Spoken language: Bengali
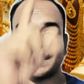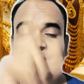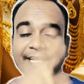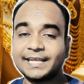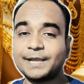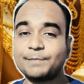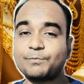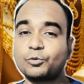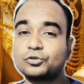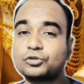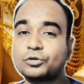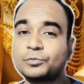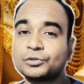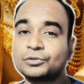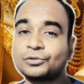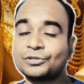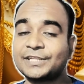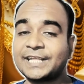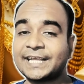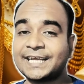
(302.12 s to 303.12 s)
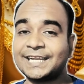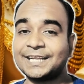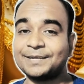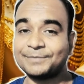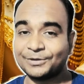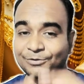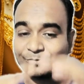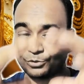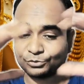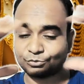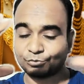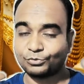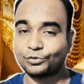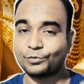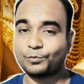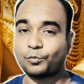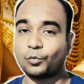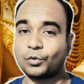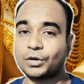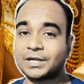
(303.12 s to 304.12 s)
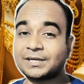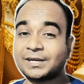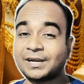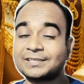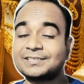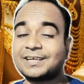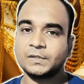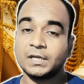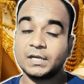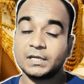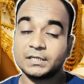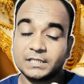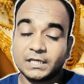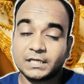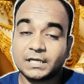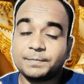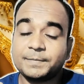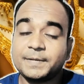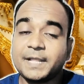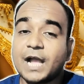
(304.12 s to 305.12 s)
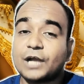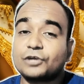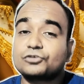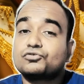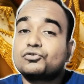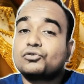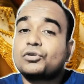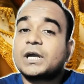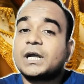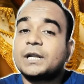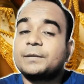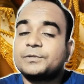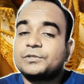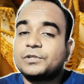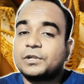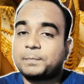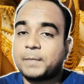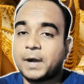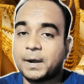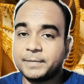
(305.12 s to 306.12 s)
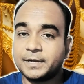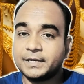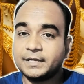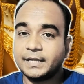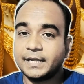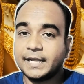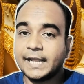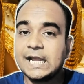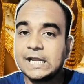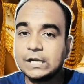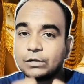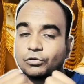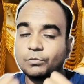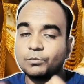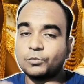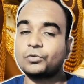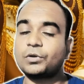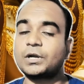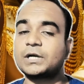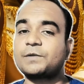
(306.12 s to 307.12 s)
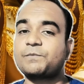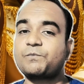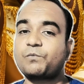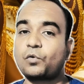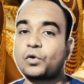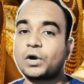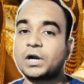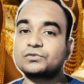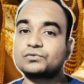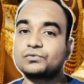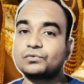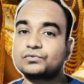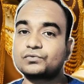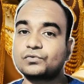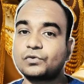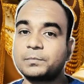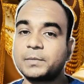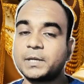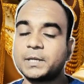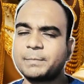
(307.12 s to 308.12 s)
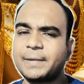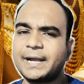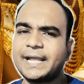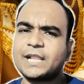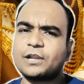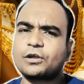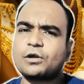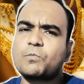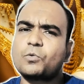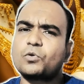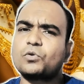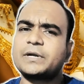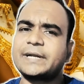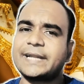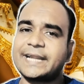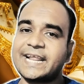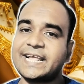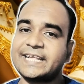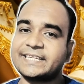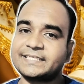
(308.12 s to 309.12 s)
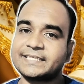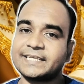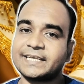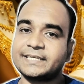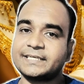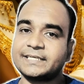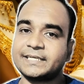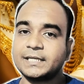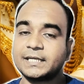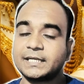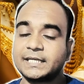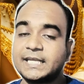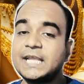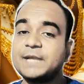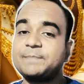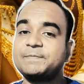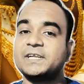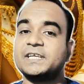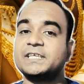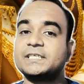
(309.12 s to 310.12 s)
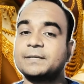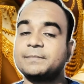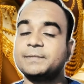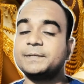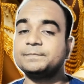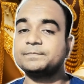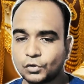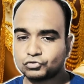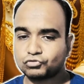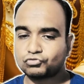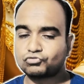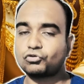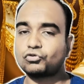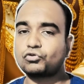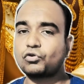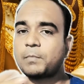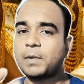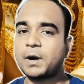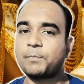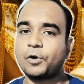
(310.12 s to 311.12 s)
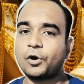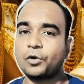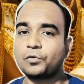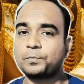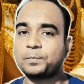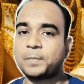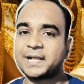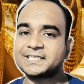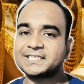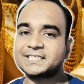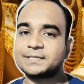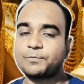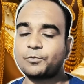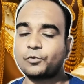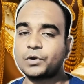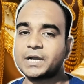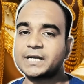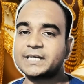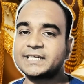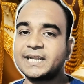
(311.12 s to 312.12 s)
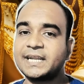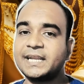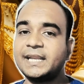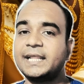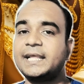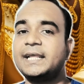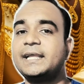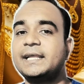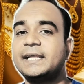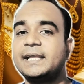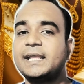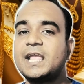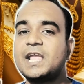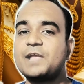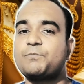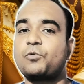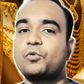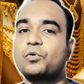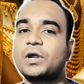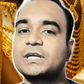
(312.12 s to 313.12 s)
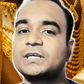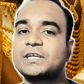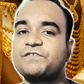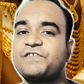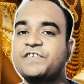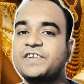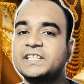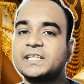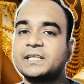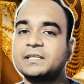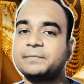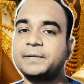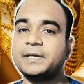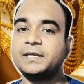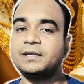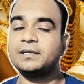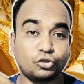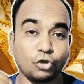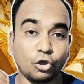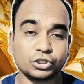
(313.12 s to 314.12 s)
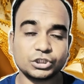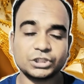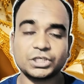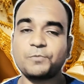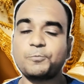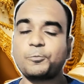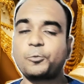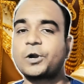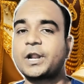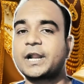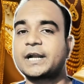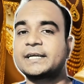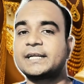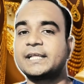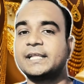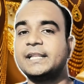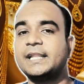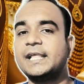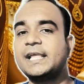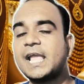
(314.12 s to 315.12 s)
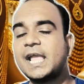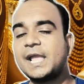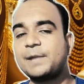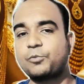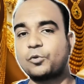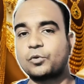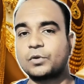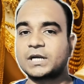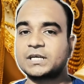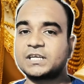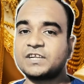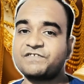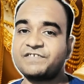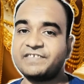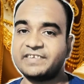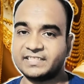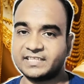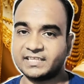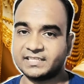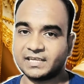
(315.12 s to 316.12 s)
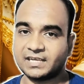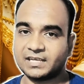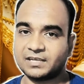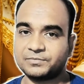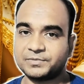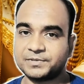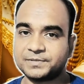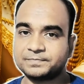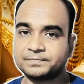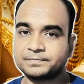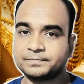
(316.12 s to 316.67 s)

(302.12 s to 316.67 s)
নেটে গিয়ে প্রথমত দেখে নেবেন কতগুলো প্রোডাক্ট আছে সেটা আপনি একশো টাকার ভিতরে পাবেন এরকম কোনো একটা প্রোডাক্ট চুজ করবেন বা এরকম কোনো ট্রে সেট গিফট হিসেবে ছোট বা বড় পাঁচটা প্রোডাক্ট কিনলে এই প্রোডাক্টটা ফ্রিতে দেবে দশটা প্রোডাক্ট কিনলে এই প্রোডাক্টটা ফ্রিতে দেওয়া হবে